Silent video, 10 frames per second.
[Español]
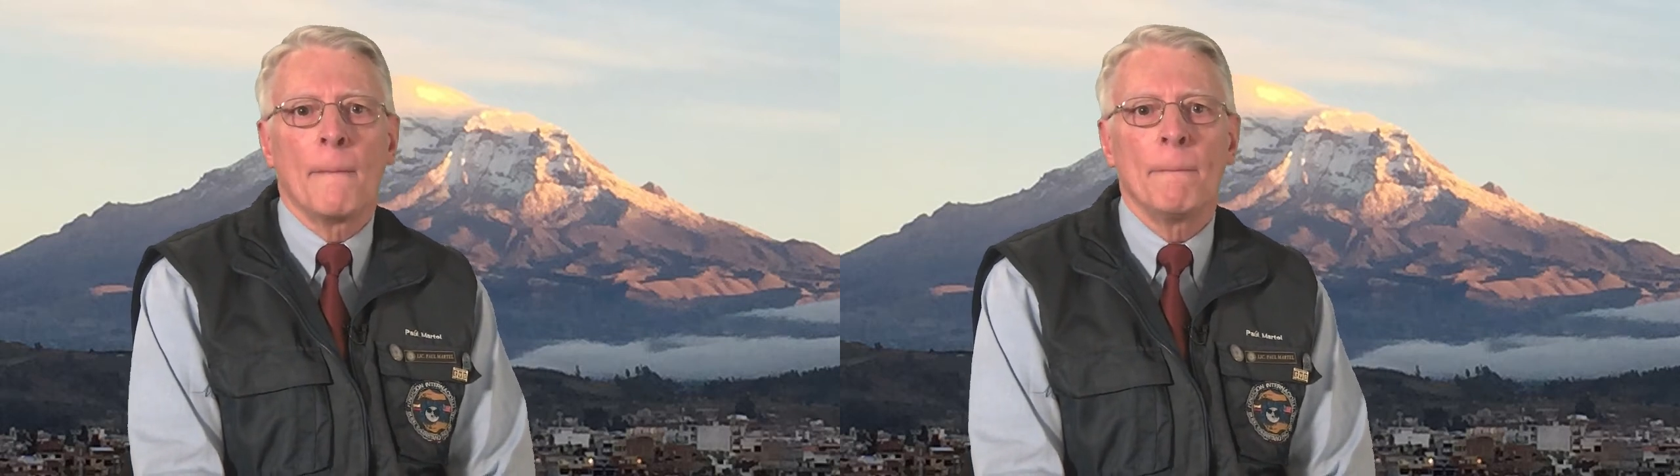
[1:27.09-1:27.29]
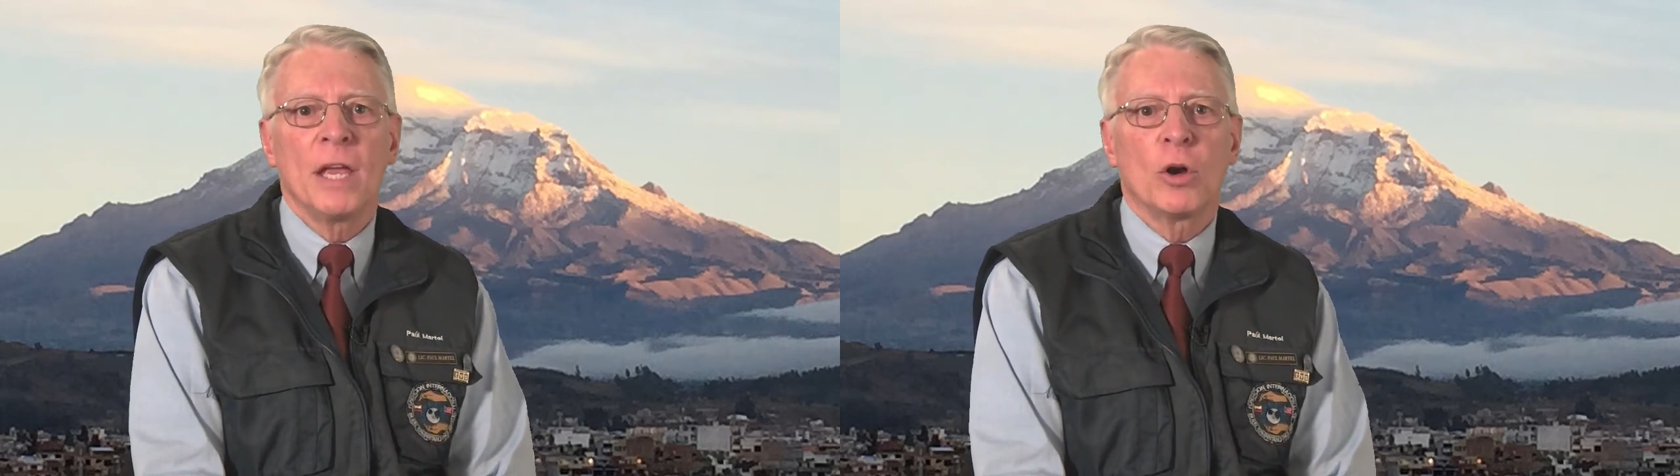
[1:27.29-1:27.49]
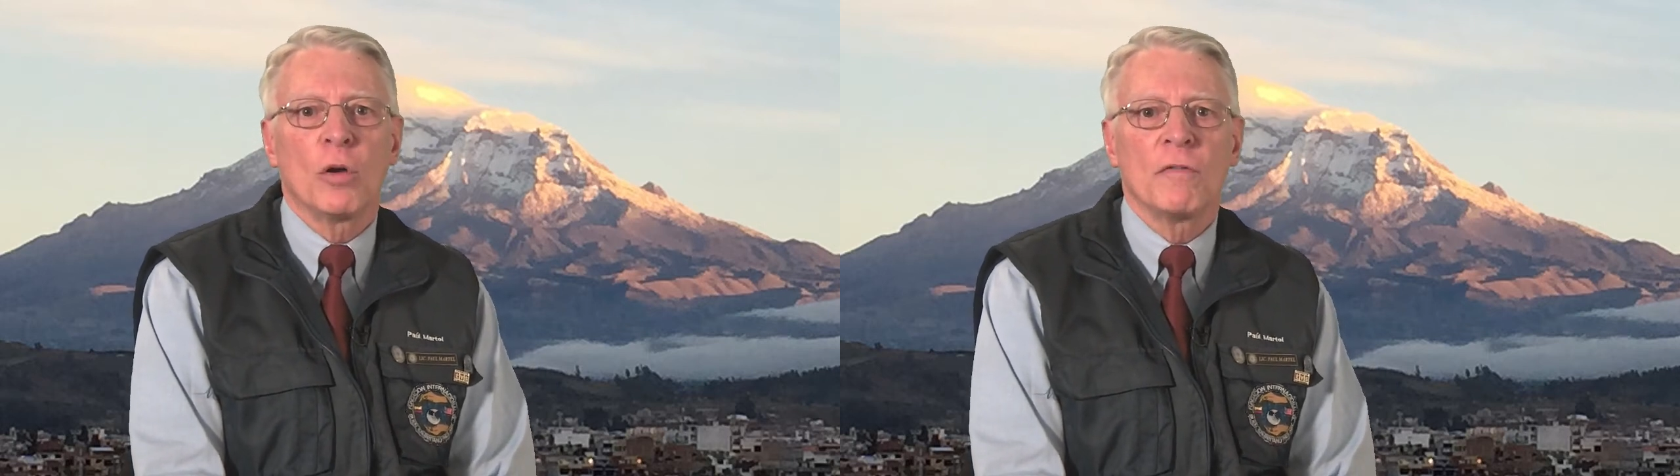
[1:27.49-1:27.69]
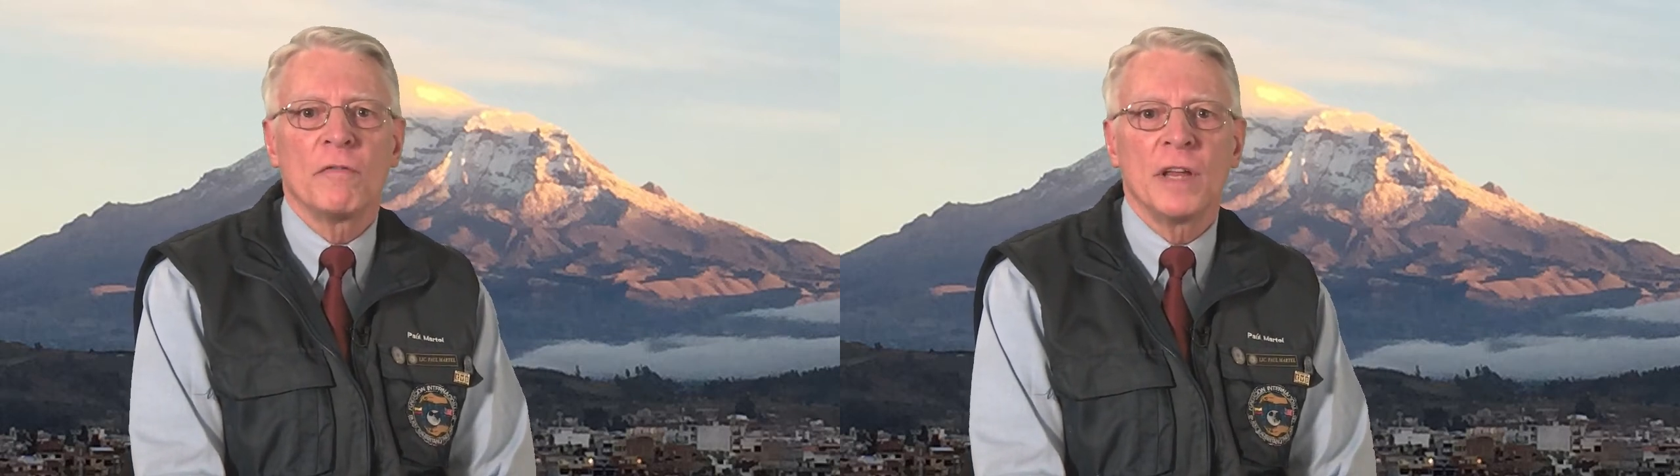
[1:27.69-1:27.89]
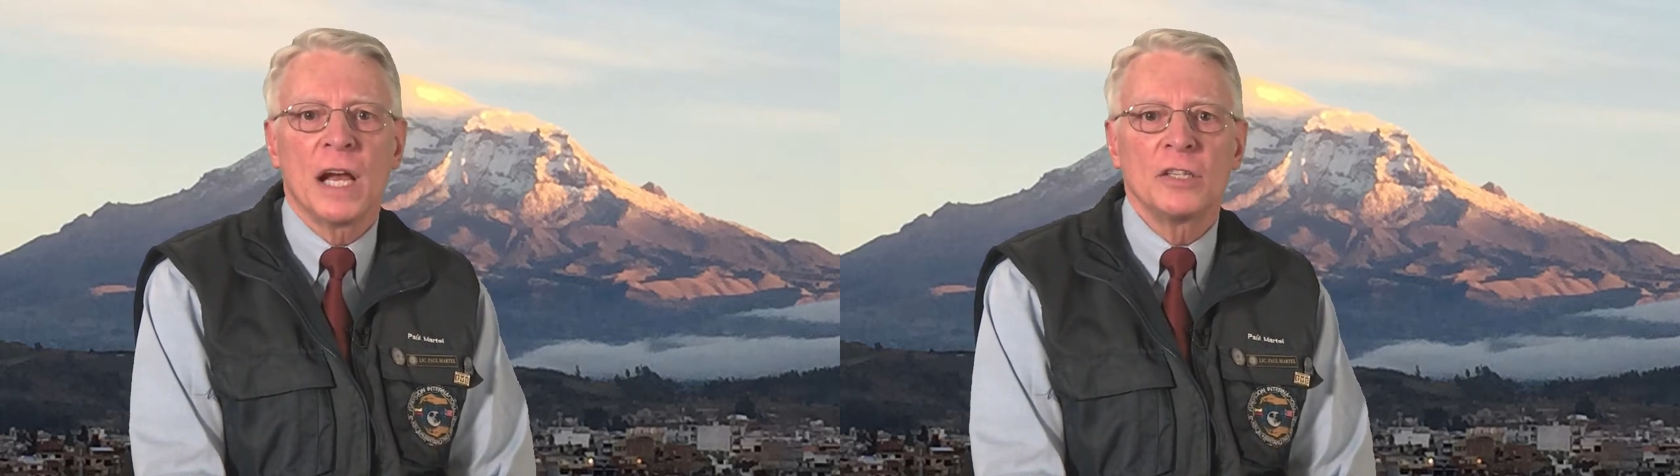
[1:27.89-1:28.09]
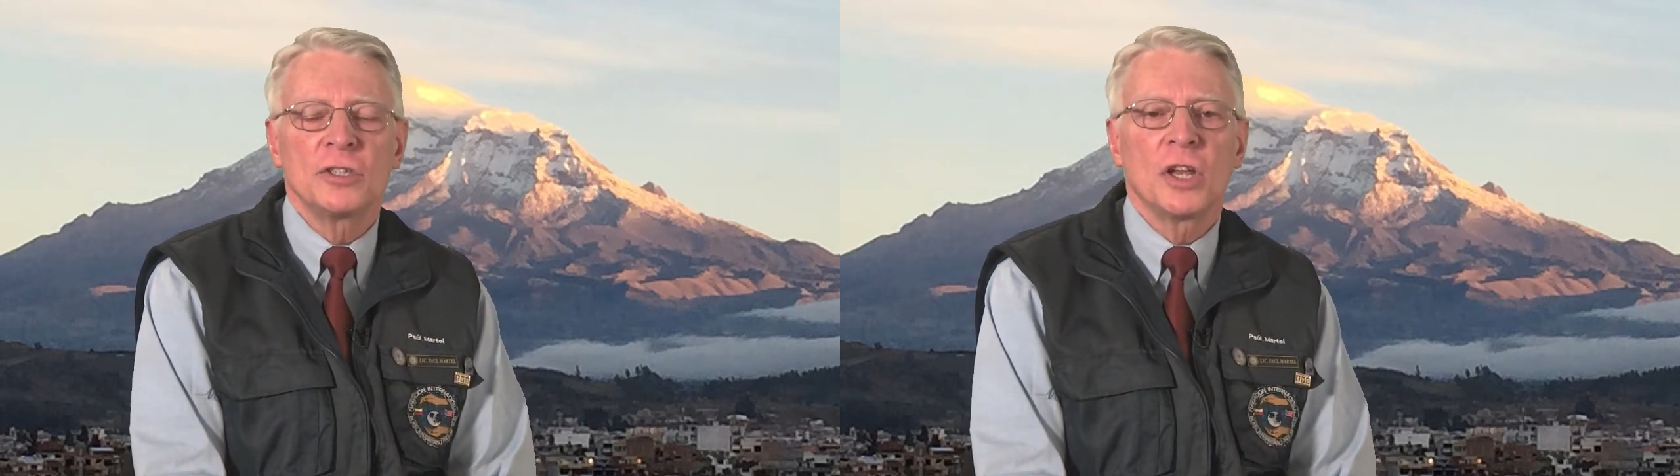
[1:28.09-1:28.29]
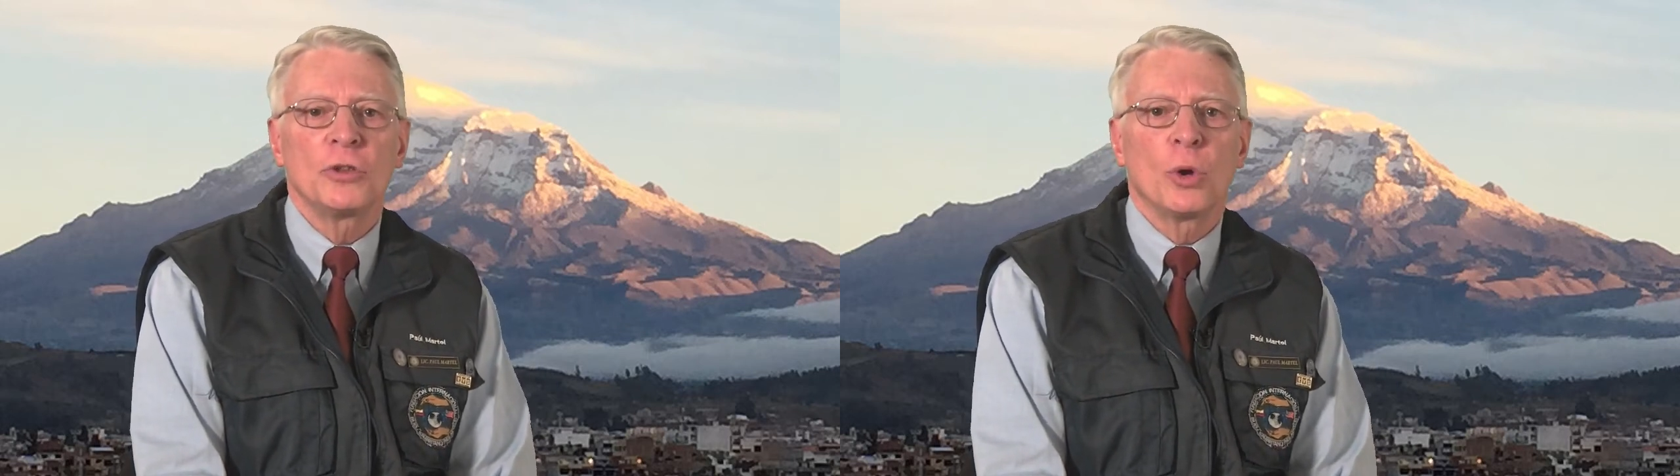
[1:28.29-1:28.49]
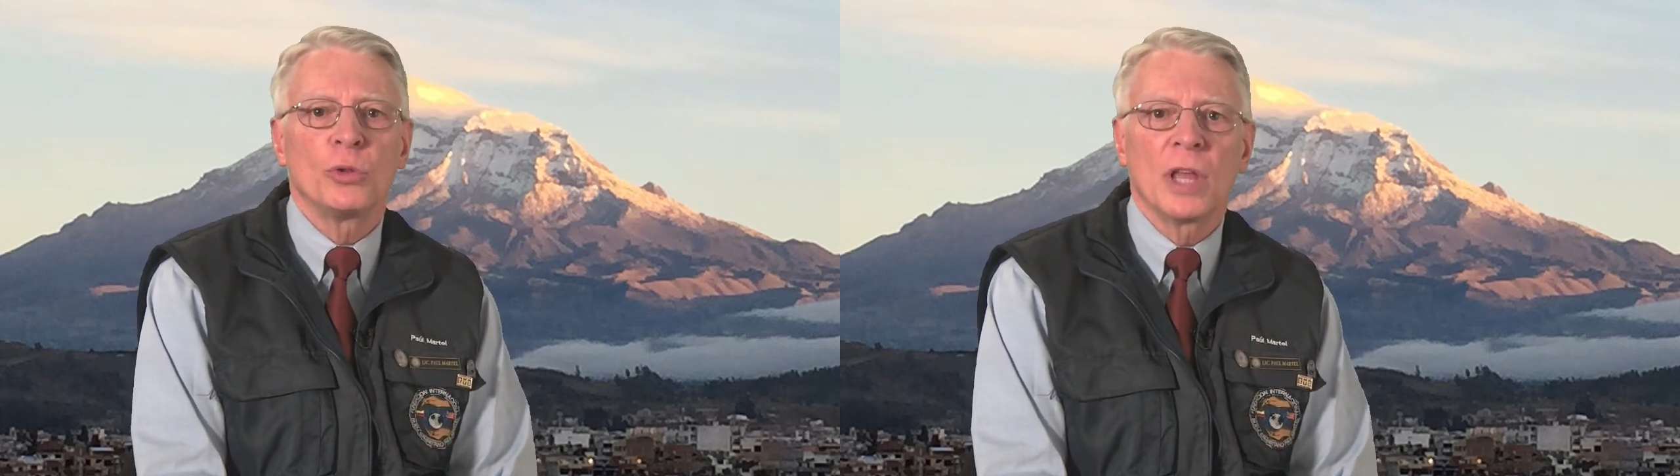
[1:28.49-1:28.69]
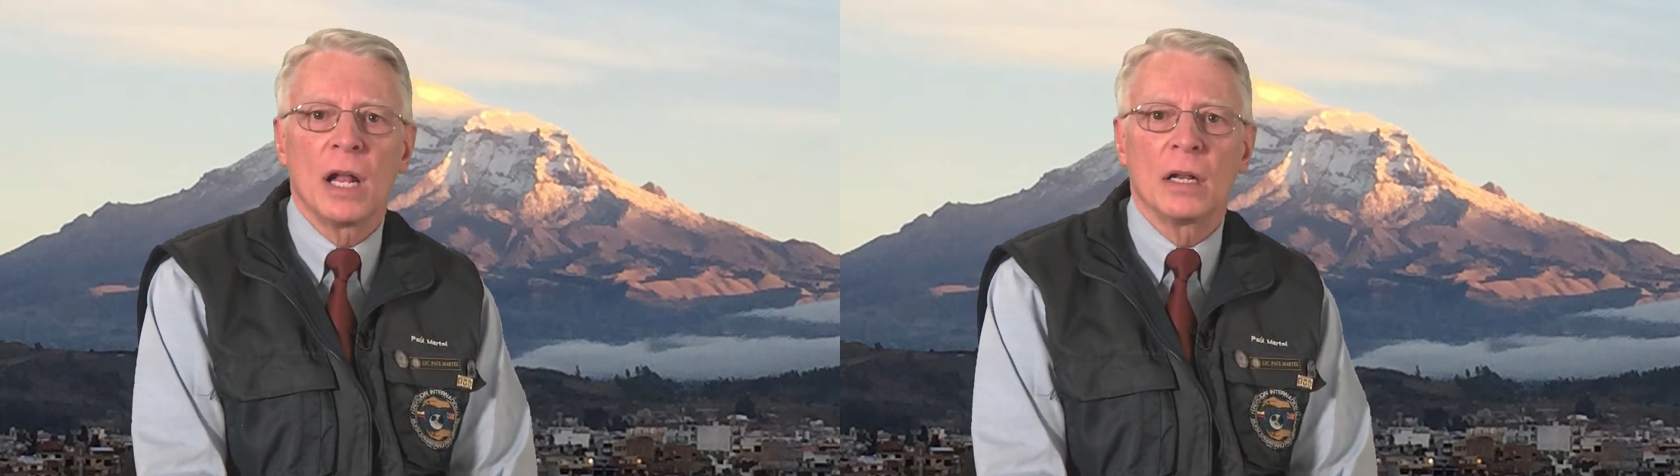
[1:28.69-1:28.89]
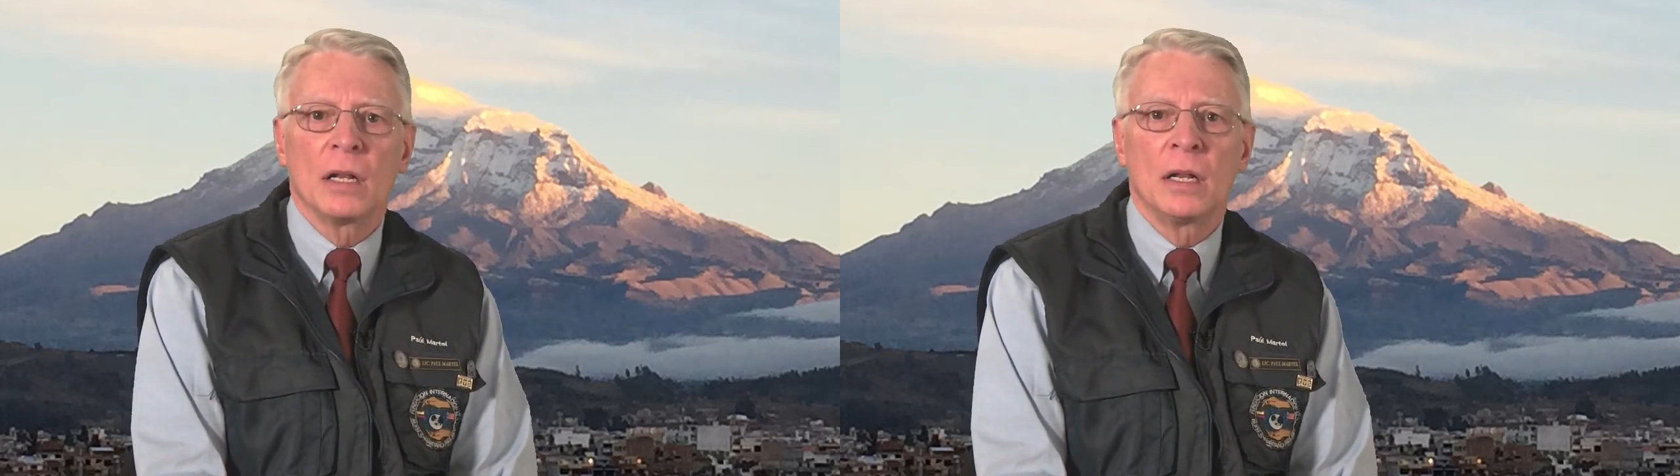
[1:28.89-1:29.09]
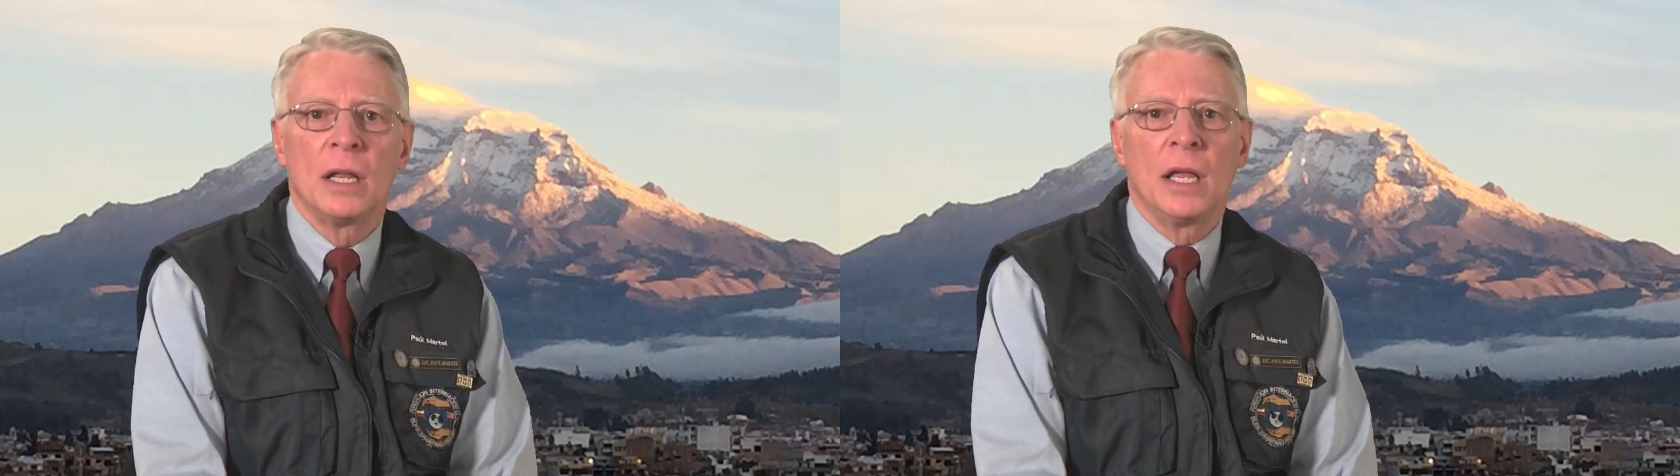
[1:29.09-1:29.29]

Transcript: mi confianza total